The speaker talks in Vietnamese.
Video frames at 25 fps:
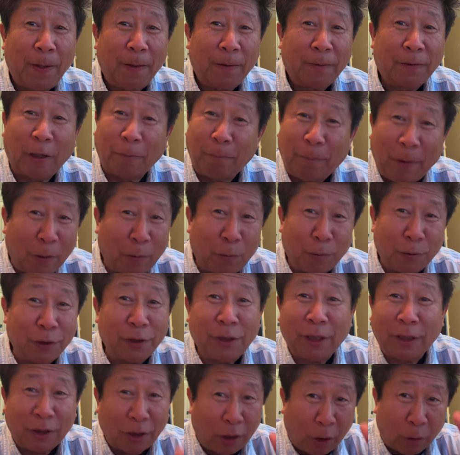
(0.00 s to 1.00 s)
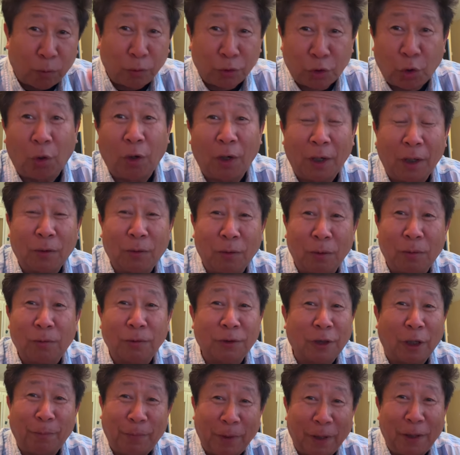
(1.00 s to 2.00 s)
tập là cú tức có cú to là cú cú
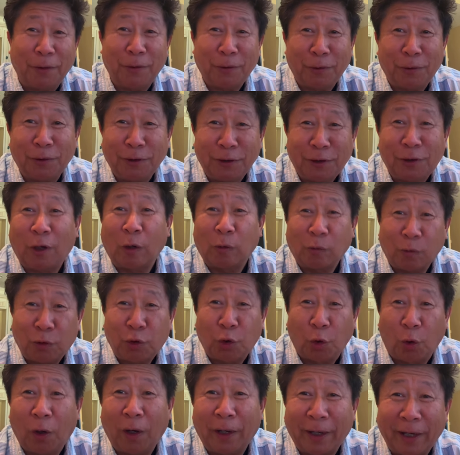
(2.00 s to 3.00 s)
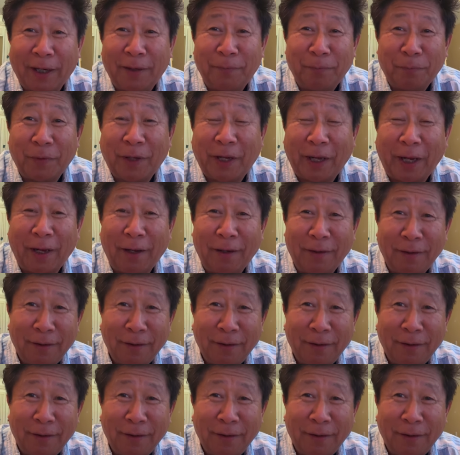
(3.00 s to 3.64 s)
tập là youtube tức có cú to nè ok